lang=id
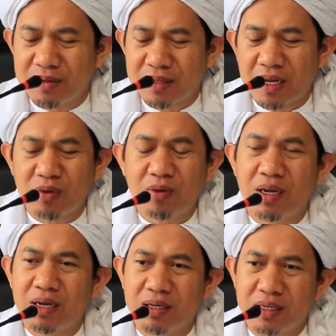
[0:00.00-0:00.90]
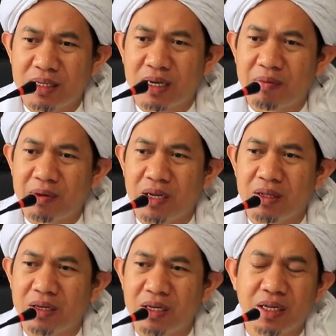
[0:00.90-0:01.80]
Takwalah kita kepada
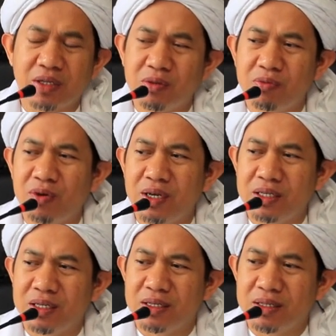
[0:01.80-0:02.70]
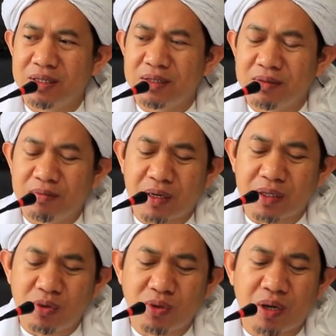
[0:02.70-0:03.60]
Allah dengan semuanya.
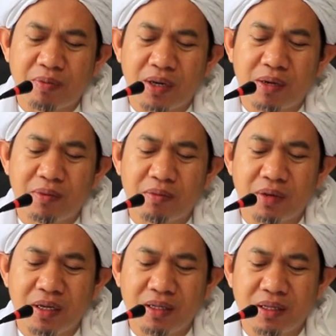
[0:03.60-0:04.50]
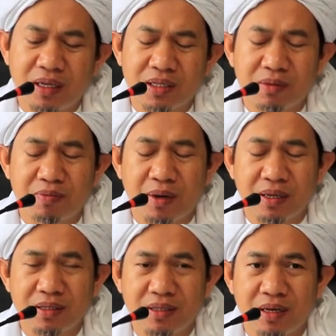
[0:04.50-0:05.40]
Patuh kepada pemerintah
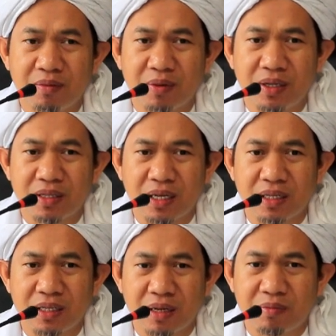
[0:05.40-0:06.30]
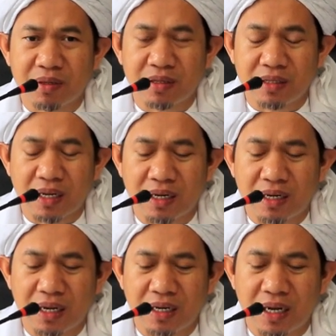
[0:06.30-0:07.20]
sepanjang perintahnya tidak bertentangan
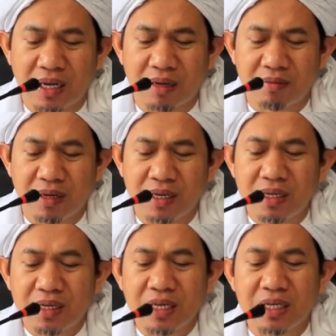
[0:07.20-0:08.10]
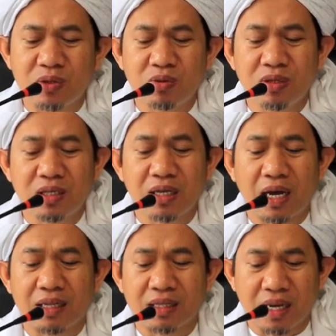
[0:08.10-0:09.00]
dengan agama. Itu
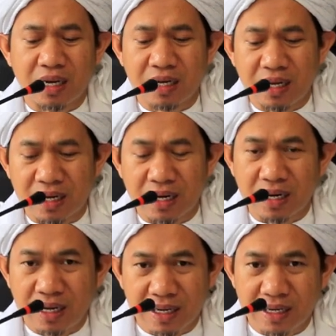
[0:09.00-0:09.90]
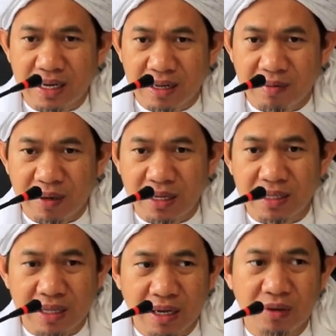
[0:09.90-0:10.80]
diantara ranah daripada
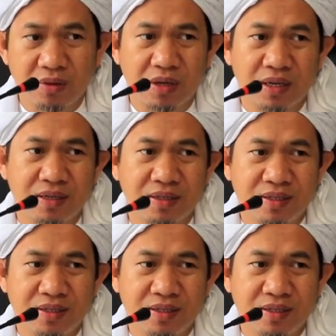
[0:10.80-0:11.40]
takwa.